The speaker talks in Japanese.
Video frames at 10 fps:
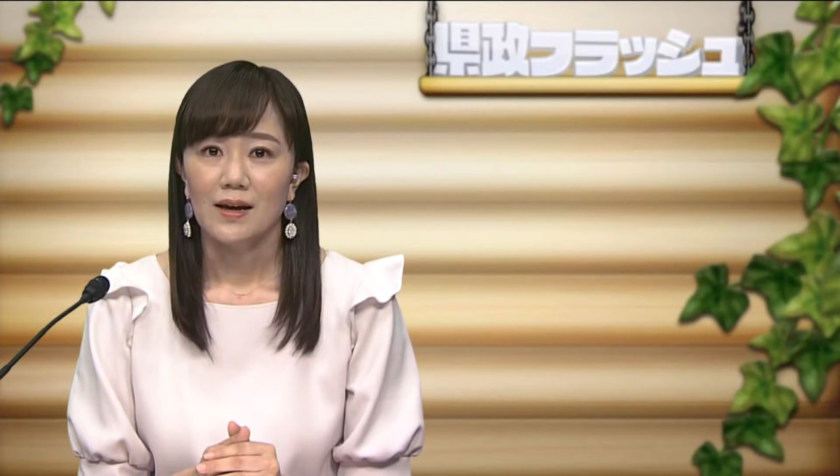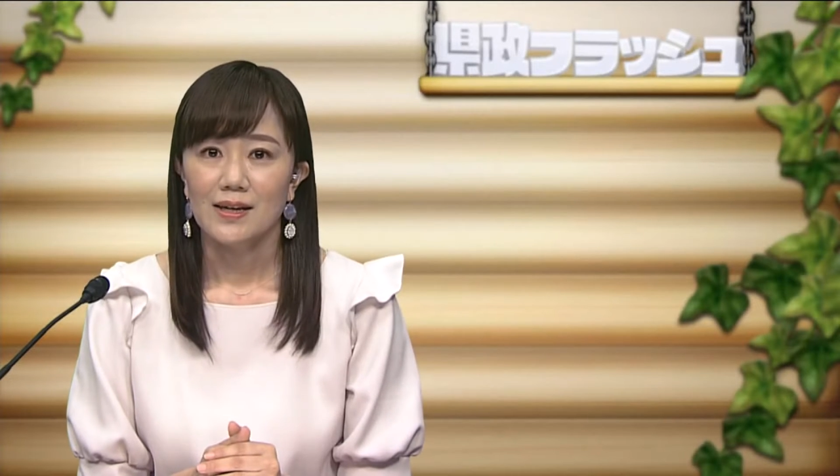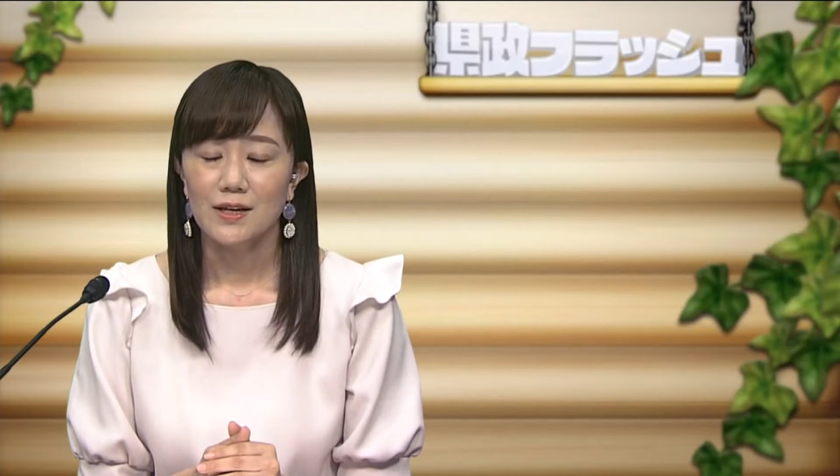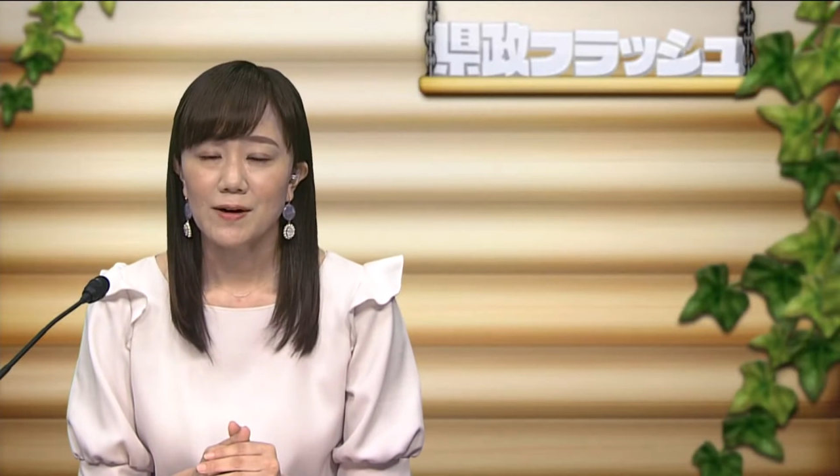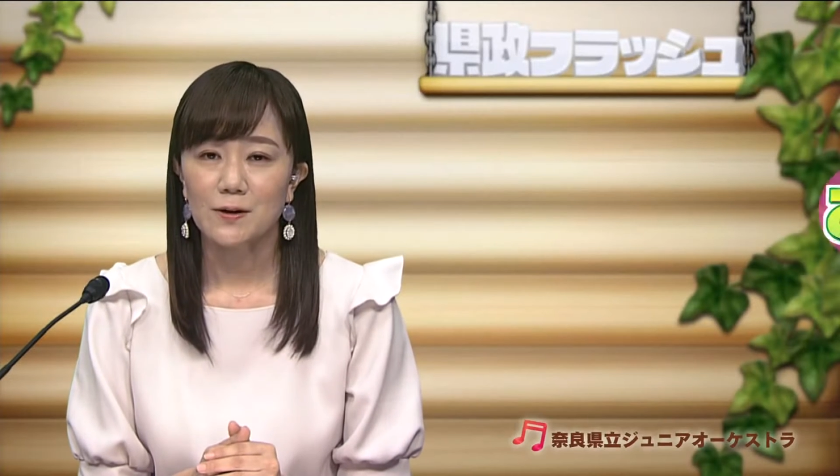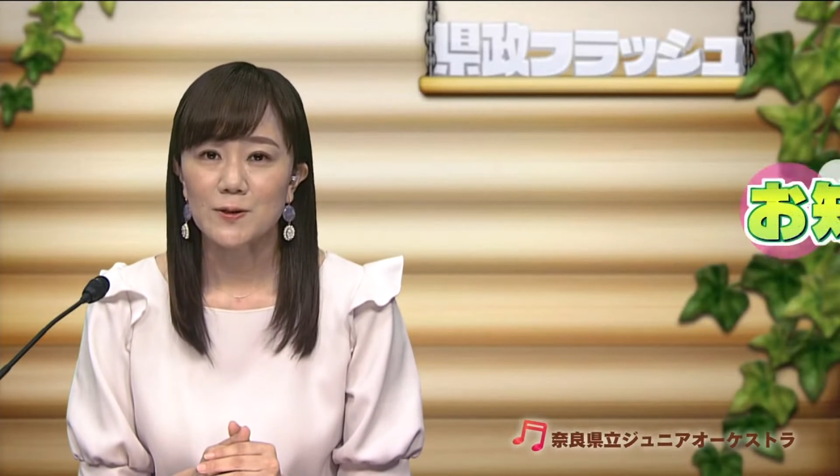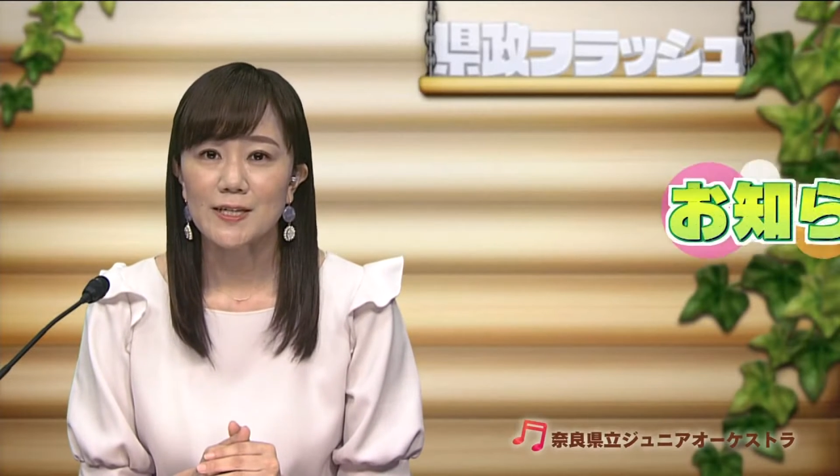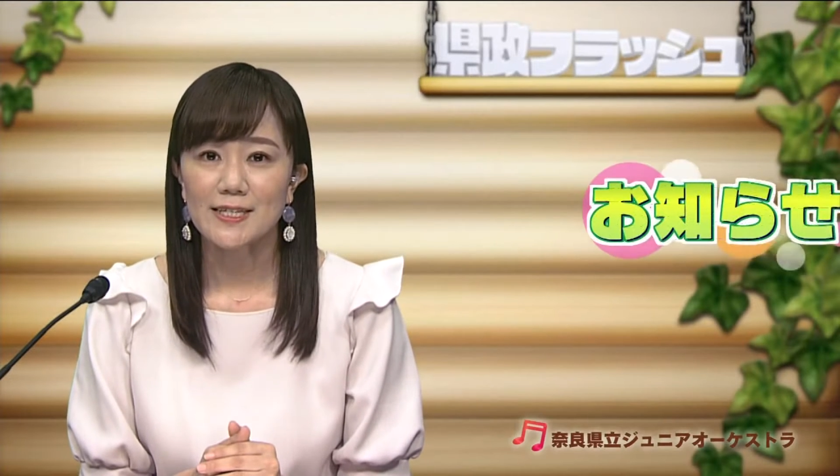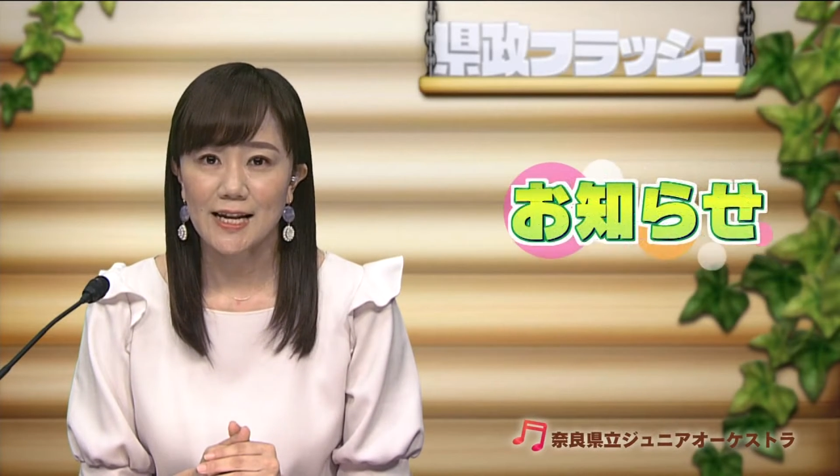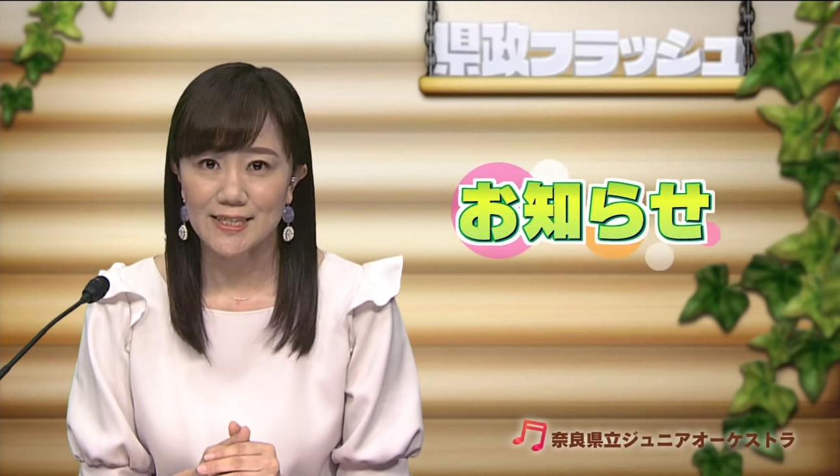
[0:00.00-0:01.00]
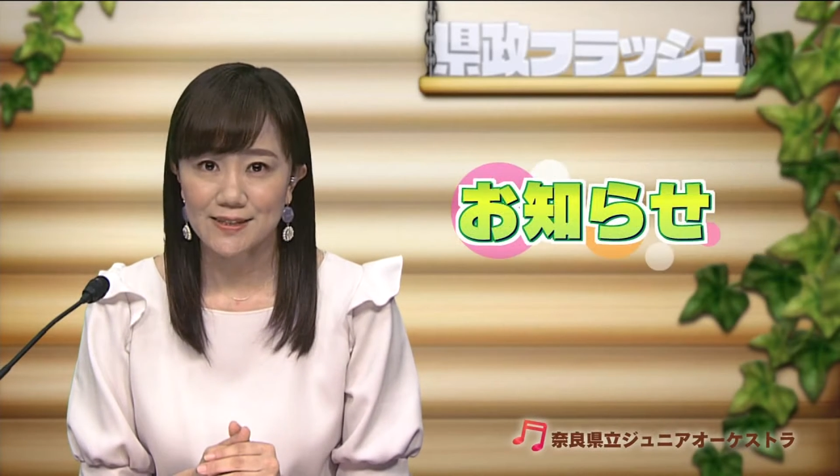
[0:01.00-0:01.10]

ではお知らせで